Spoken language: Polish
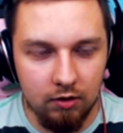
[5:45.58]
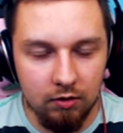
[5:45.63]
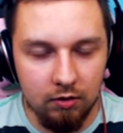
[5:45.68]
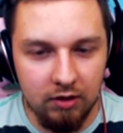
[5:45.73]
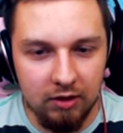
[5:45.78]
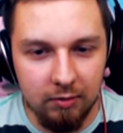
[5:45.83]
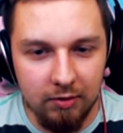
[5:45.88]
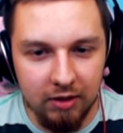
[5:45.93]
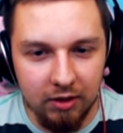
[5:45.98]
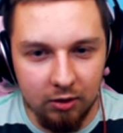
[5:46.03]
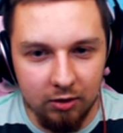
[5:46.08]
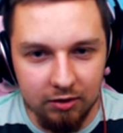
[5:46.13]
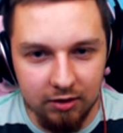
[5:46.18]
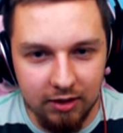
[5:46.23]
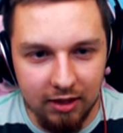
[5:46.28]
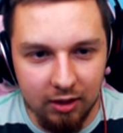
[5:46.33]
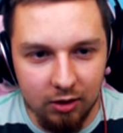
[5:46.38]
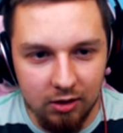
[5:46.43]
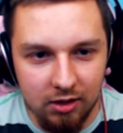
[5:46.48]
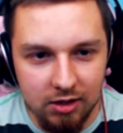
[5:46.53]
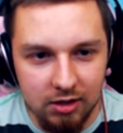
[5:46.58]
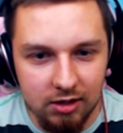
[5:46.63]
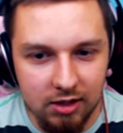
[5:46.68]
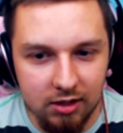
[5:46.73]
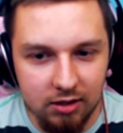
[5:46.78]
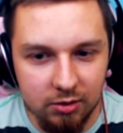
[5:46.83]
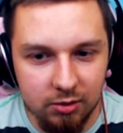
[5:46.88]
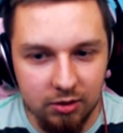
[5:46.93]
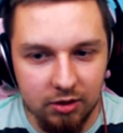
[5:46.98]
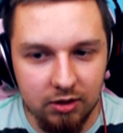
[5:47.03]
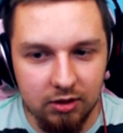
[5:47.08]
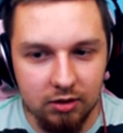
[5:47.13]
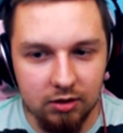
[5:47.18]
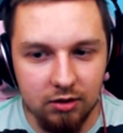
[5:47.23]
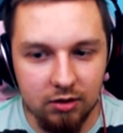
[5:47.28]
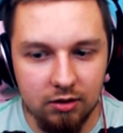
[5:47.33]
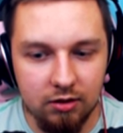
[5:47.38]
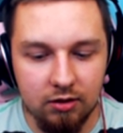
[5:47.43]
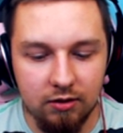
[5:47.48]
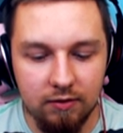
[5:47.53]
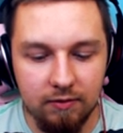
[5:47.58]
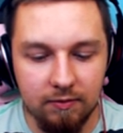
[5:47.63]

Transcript: No tam na, ko na koniec lasu idź, no.